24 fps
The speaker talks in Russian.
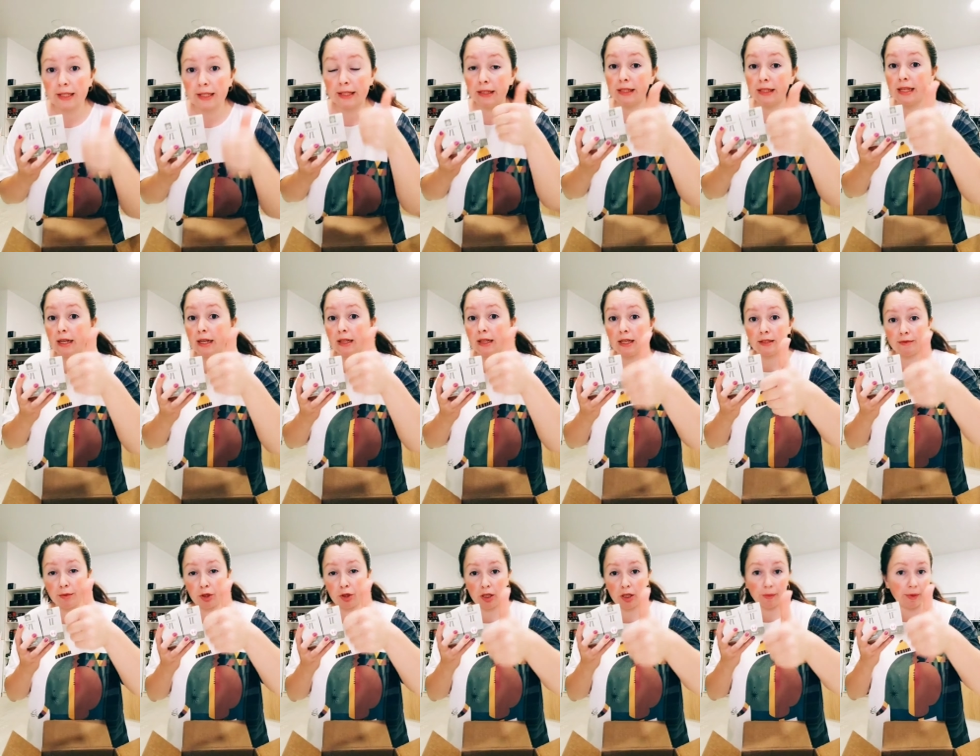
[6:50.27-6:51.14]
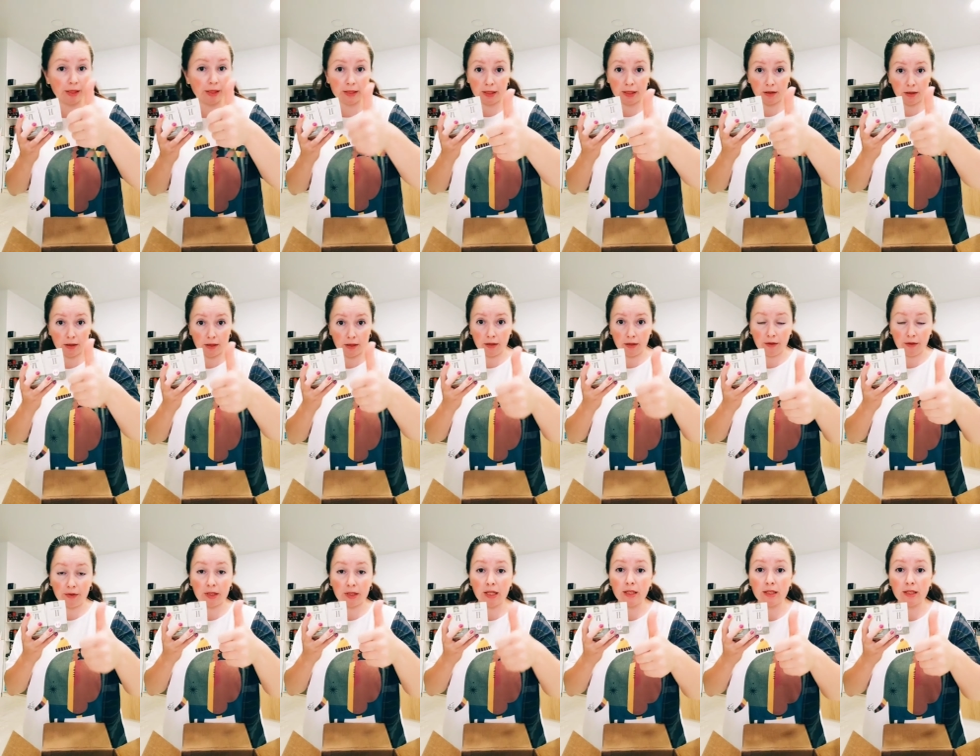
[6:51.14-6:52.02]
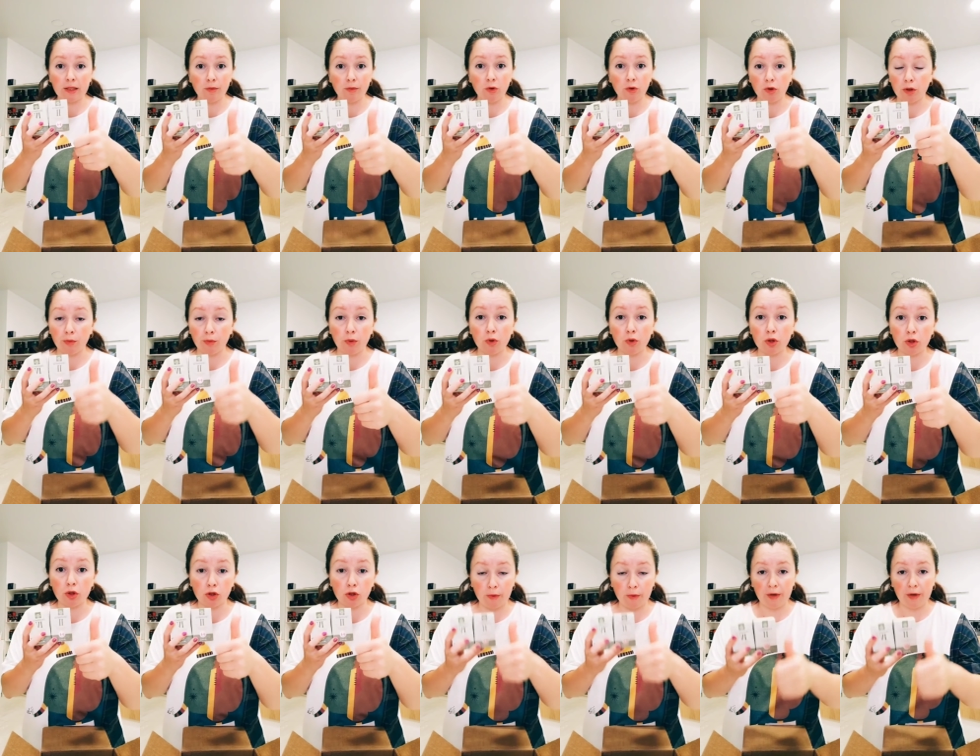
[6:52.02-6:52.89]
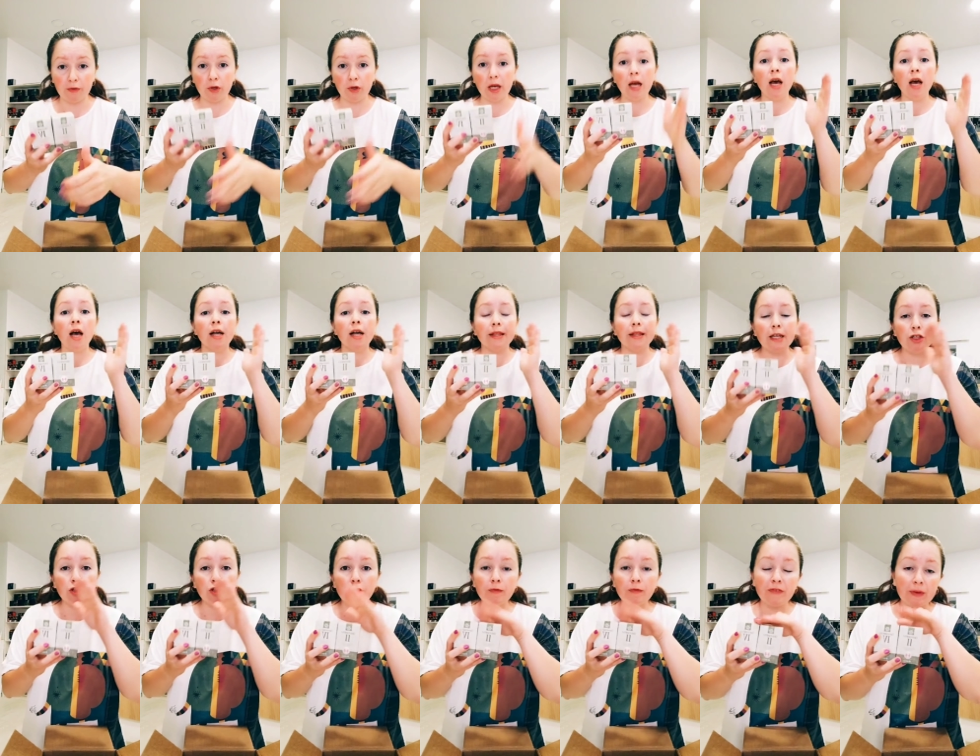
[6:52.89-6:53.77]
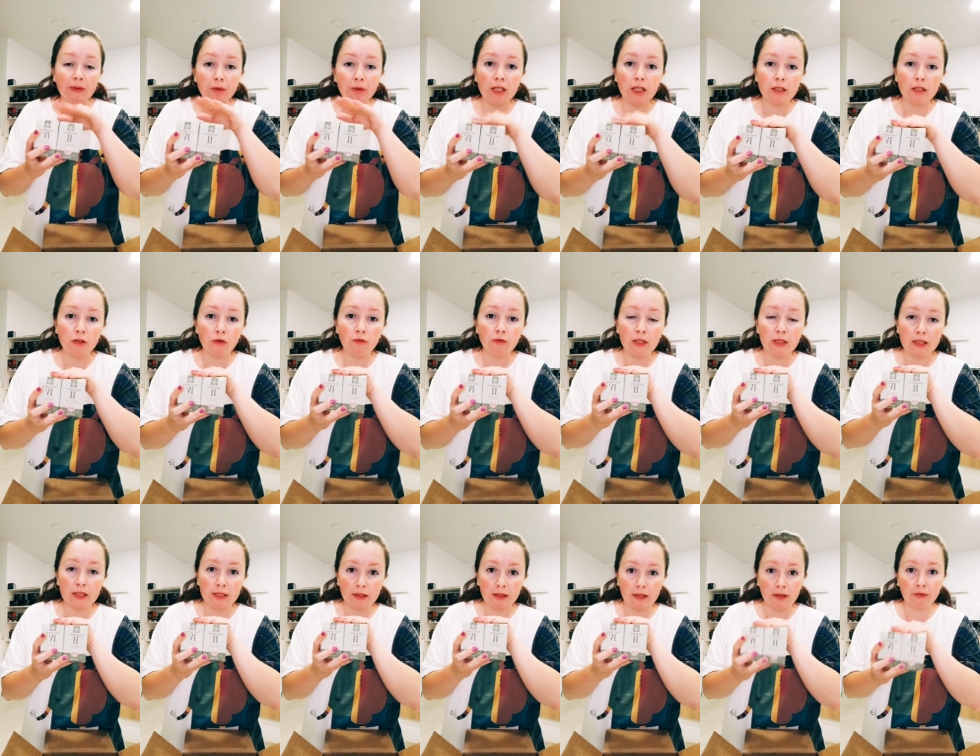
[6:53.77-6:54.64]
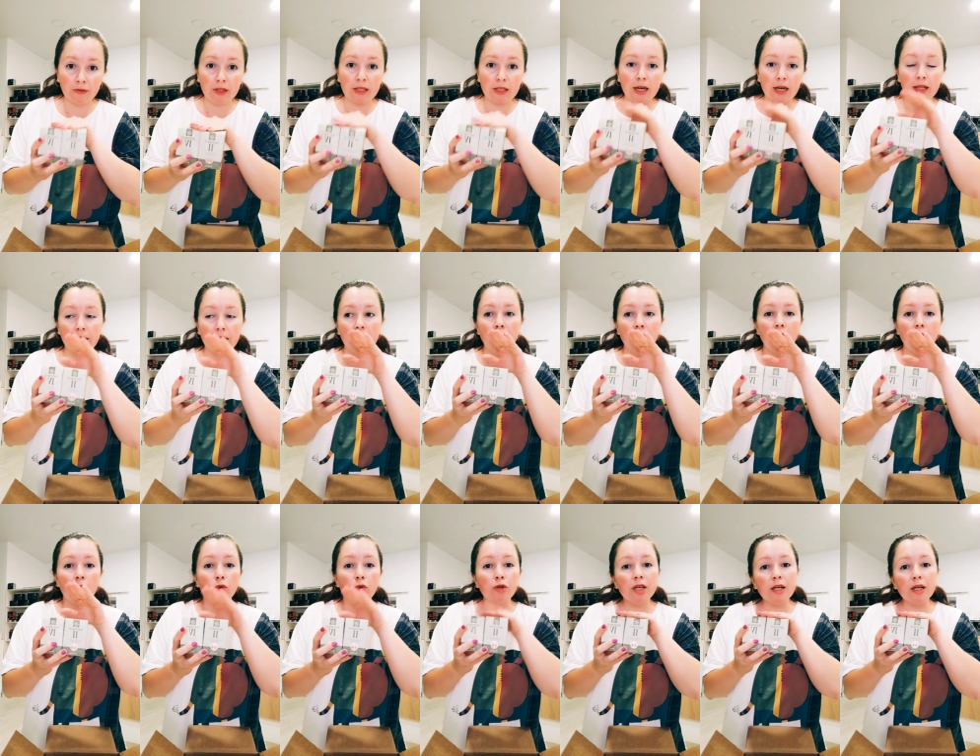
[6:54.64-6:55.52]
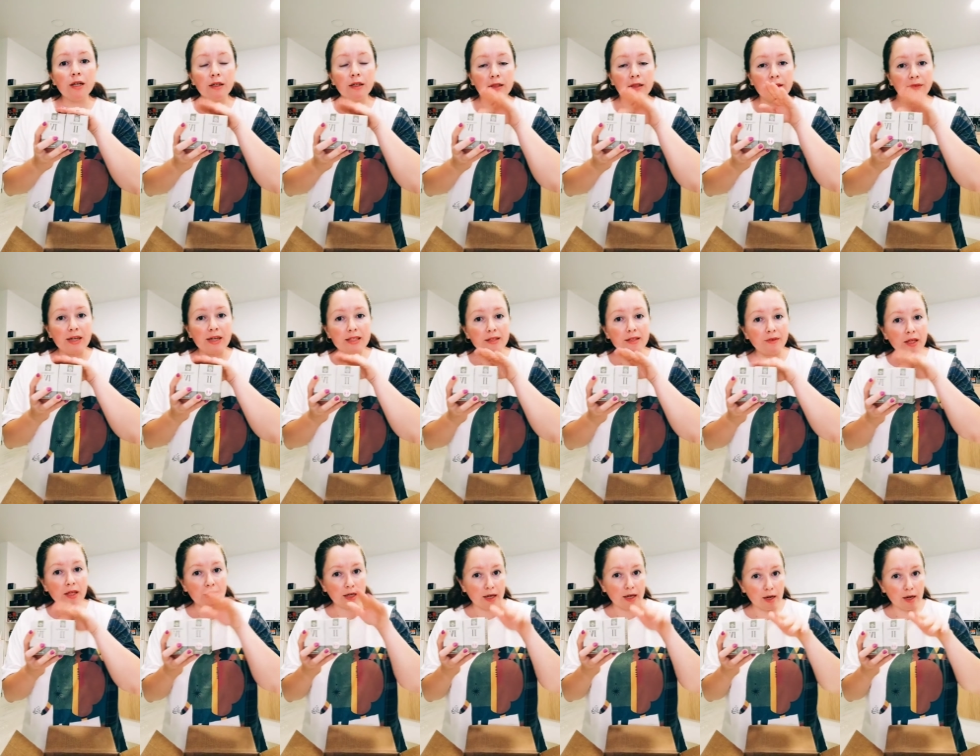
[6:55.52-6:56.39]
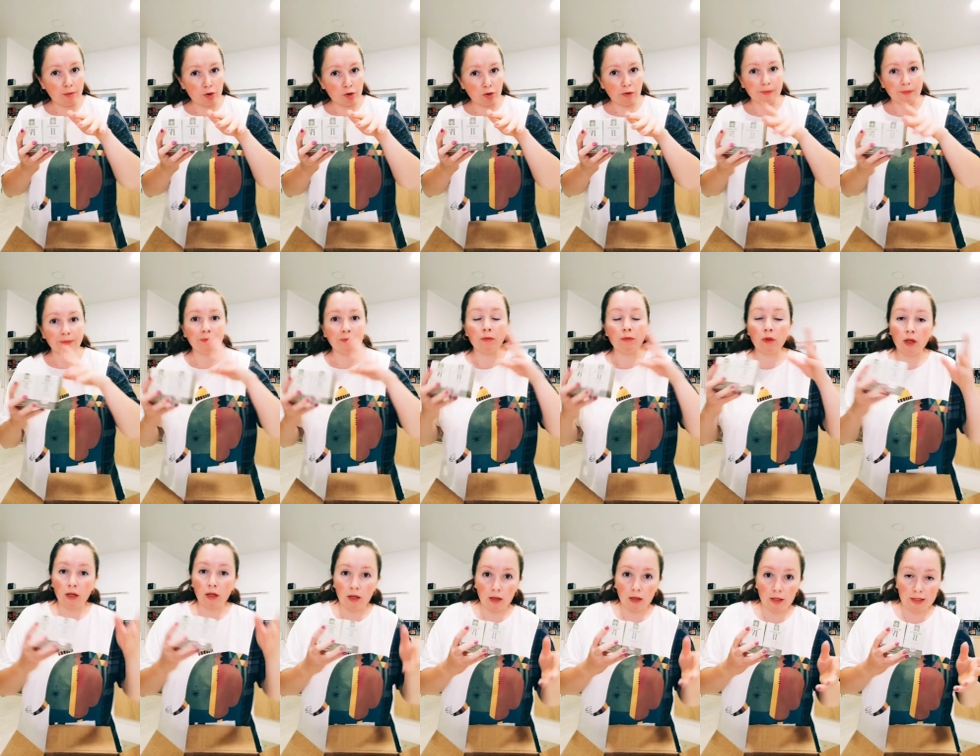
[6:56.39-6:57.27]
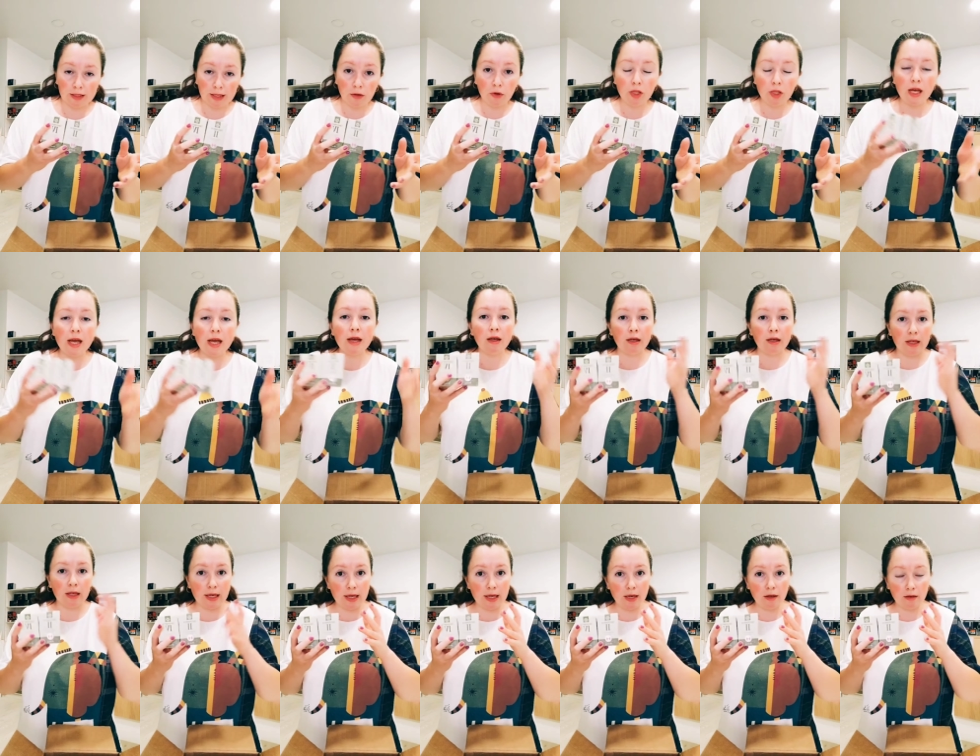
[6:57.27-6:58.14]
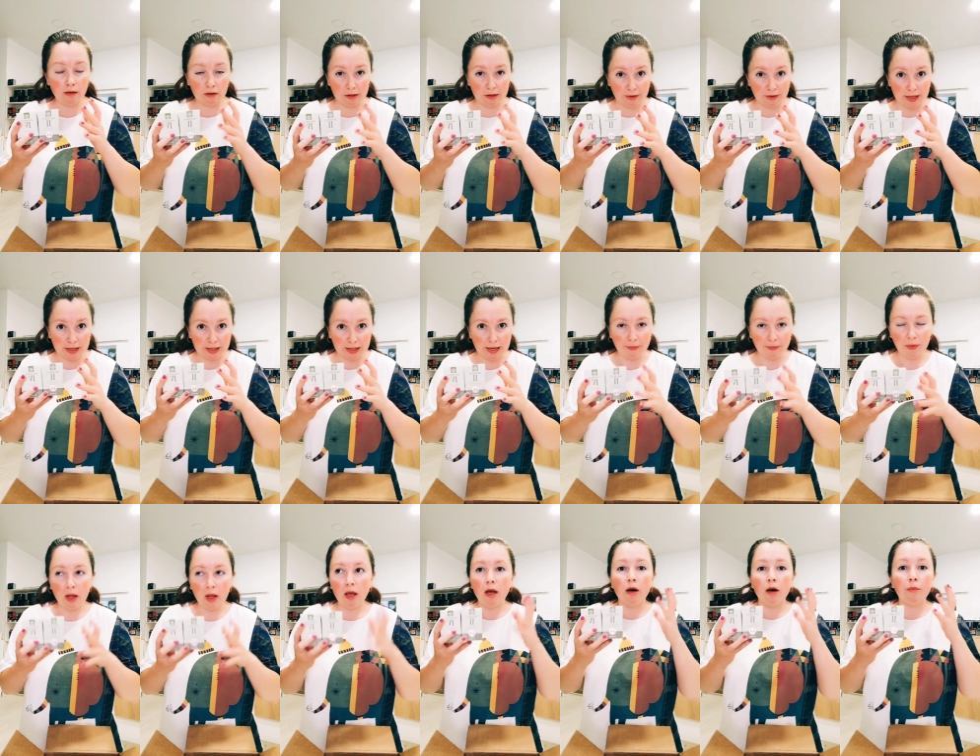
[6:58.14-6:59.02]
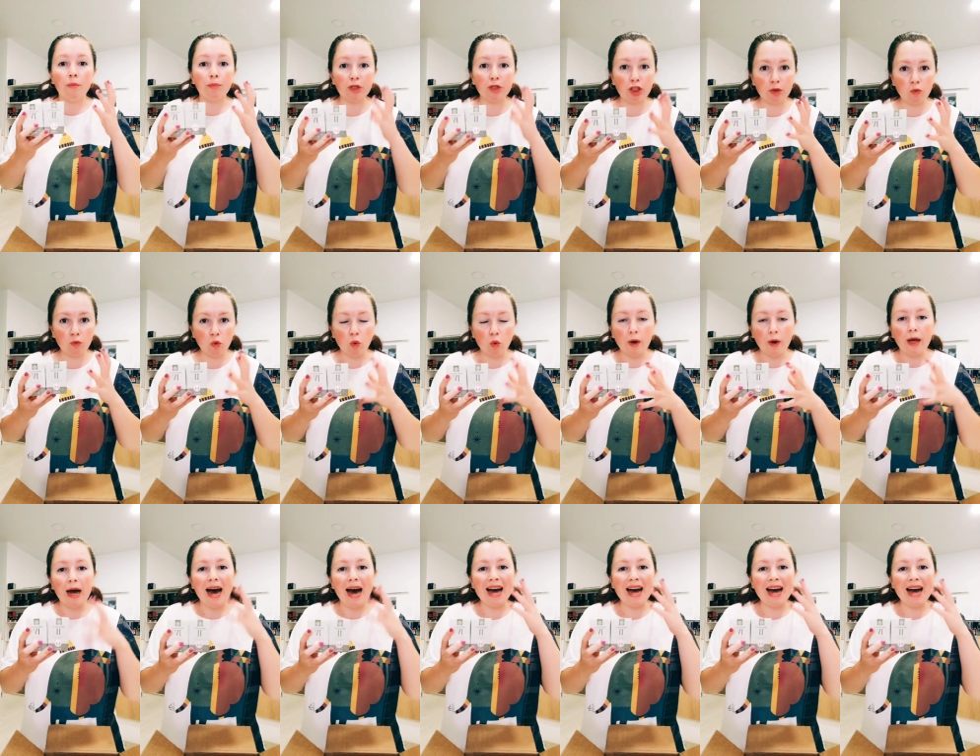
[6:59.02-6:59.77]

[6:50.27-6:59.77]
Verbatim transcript: Для глаз вообще обалденный синхровитал, семерка, просто чумовой. На чем вообще основаны синхровиталы? У них два цвета капсул. Э, Зеленая и светлая. Почему?